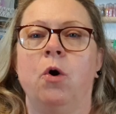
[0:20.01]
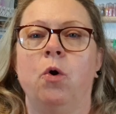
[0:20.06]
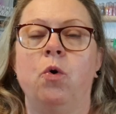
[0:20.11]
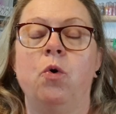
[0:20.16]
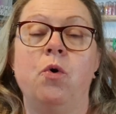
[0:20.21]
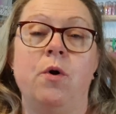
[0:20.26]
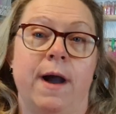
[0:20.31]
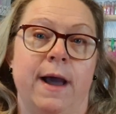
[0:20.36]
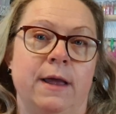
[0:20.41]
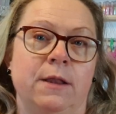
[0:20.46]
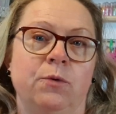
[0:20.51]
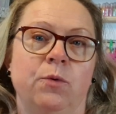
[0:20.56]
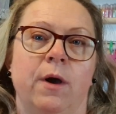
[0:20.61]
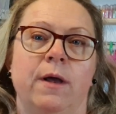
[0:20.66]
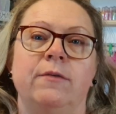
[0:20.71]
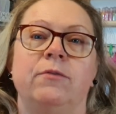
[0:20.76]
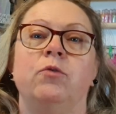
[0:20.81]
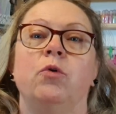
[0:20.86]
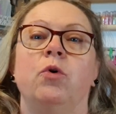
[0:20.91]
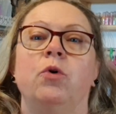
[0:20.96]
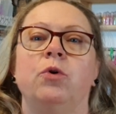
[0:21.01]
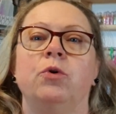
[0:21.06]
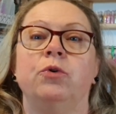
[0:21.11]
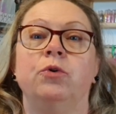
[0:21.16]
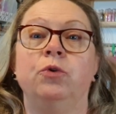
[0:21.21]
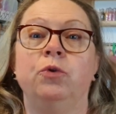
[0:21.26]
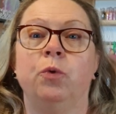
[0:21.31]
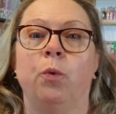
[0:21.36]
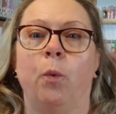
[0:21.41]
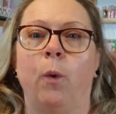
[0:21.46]
ou un oiseau
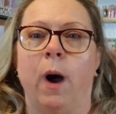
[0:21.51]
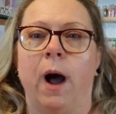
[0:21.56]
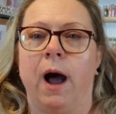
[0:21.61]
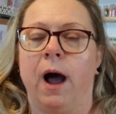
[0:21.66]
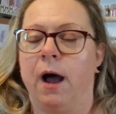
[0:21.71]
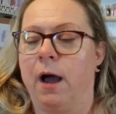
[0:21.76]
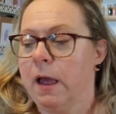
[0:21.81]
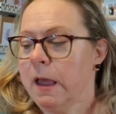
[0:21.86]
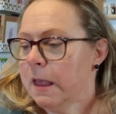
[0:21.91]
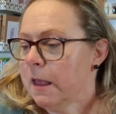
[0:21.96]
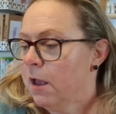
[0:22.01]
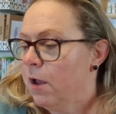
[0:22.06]
noir.